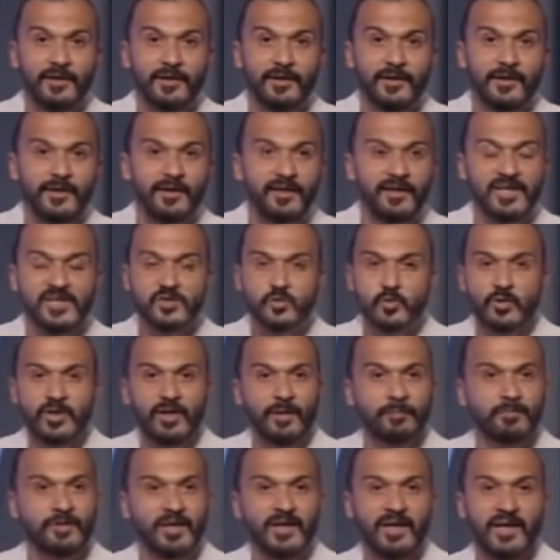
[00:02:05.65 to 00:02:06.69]
اللي الناس
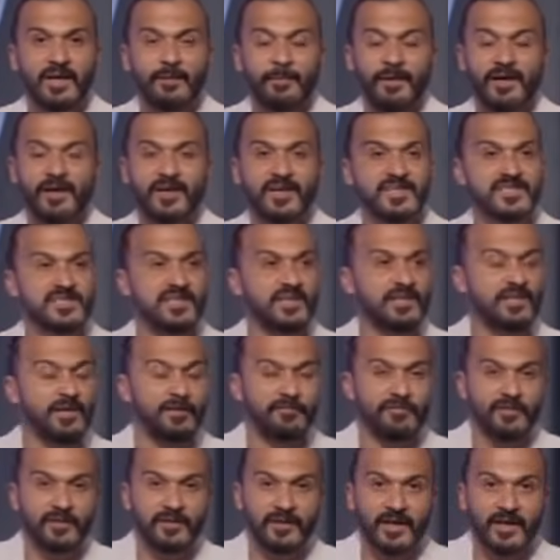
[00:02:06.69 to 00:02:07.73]
كلها بتتكلم عليه الناس
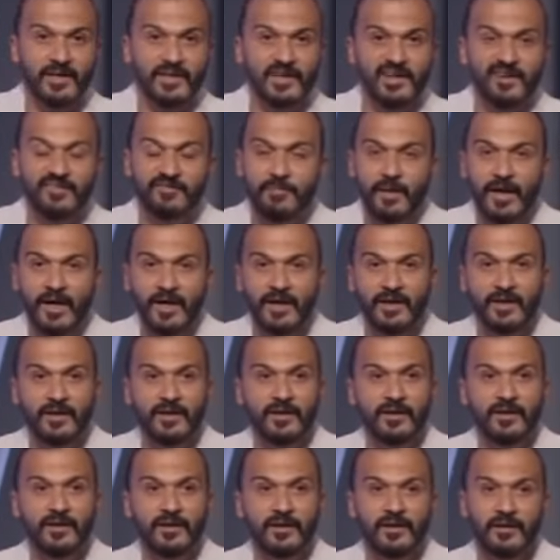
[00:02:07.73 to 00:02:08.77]
تتفق تختلف
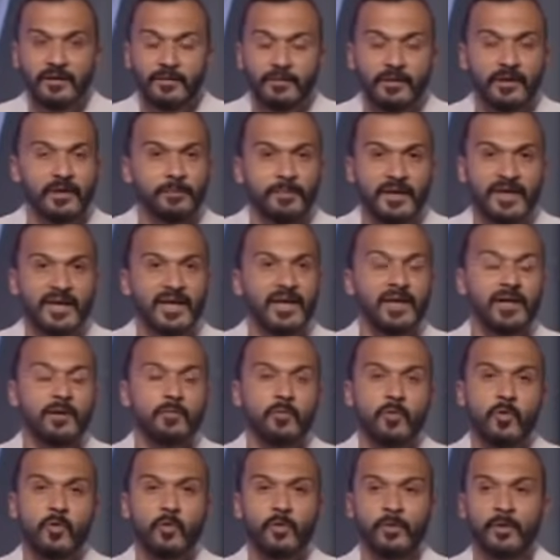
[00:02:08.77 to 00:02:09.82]
معايا انا راجل بتكلم
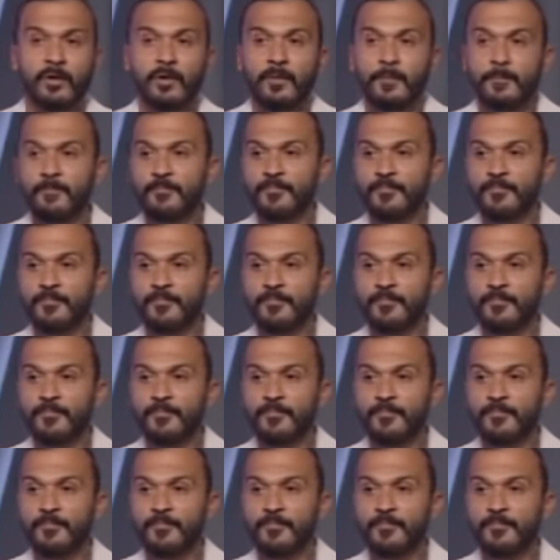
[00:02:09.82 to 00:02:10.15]
كوره